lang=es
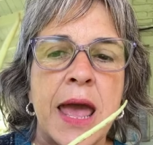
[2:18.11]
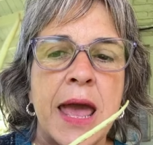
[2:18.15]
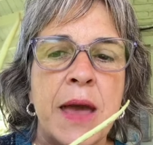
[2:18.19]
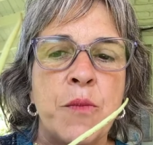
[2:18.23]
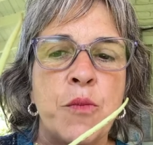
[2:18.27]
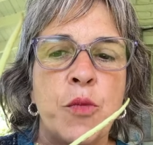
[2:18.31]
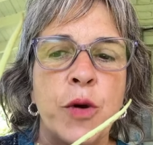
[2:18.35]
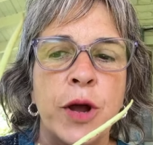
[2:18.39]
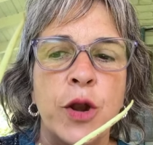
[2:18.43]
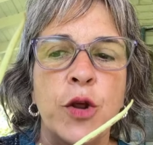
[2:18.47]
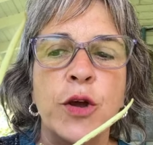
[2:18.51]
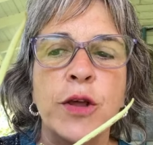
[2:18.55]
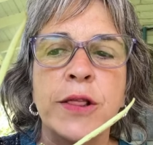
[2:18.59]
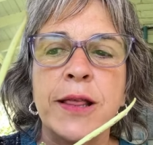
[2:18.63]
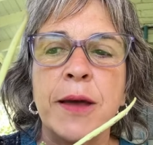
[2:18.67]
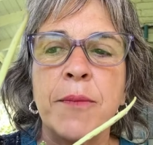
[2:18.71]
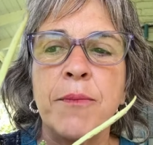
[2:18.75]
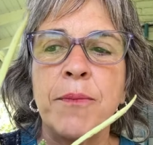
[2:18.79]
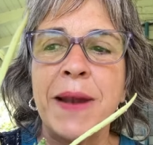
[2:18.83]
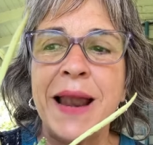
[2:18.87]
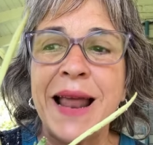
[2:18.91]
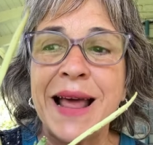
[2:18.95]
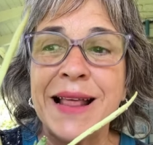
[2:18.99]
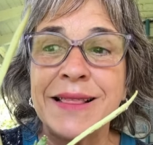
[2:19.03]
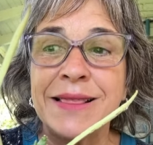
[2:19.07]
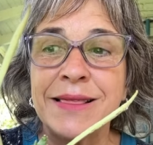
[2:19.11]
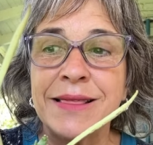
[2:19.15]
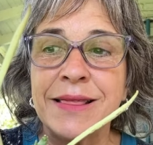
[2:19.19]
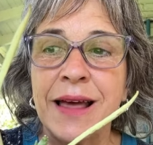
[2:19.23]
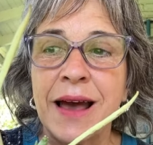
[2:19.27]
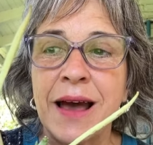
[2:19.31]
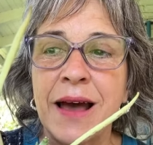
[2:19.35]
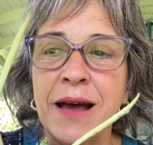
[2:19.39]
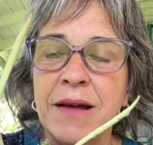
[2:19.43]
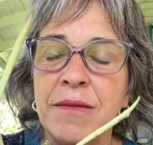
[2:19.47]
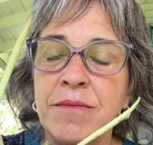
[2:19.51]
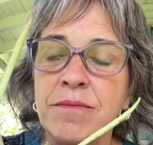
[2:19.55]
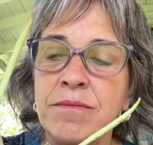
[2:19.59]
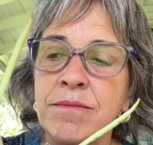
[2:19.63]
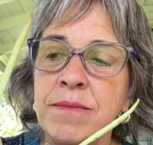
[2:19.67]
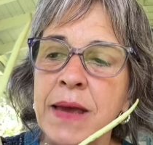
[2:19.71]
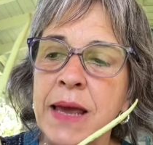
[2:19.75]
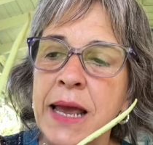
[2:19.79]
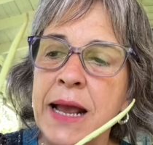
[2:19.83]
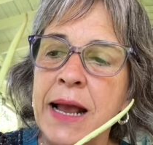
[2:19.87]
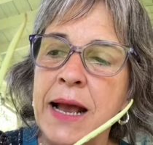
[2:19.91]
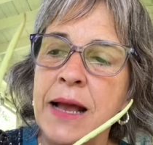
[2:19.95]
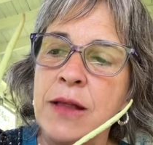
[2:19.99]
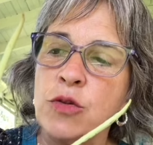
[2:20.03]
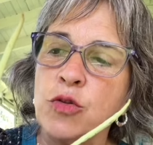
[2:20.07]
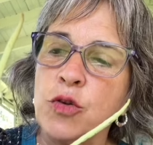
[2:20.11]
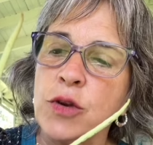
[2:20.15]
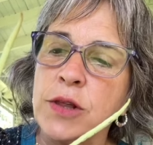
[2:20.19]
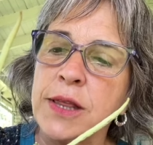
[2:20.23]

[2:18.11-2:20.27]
Bueno, esta planta, me encantó